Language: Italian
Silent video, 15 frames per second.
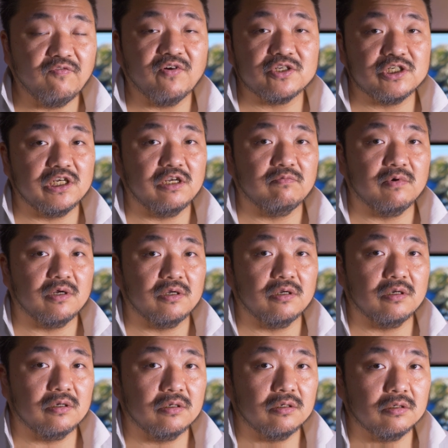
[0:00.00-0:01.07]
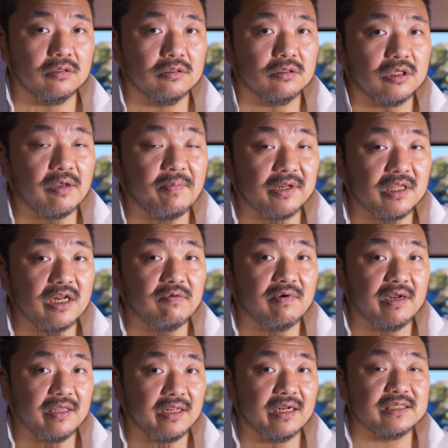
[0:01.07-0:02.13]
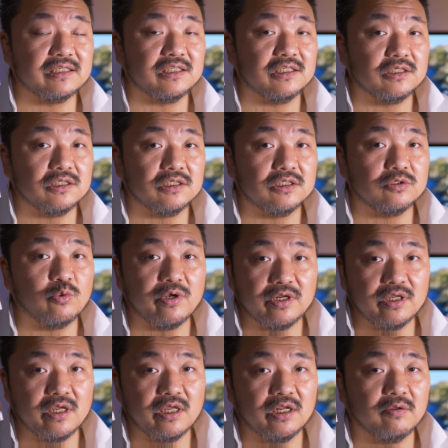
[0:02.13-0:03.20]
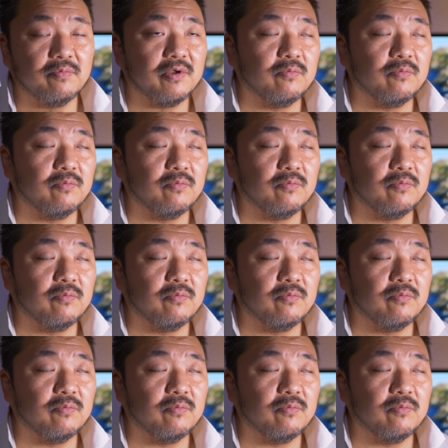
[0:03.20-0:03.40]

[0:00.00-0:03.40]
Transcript: chi faceva, uh, chi apparteneva alle classi guerriere,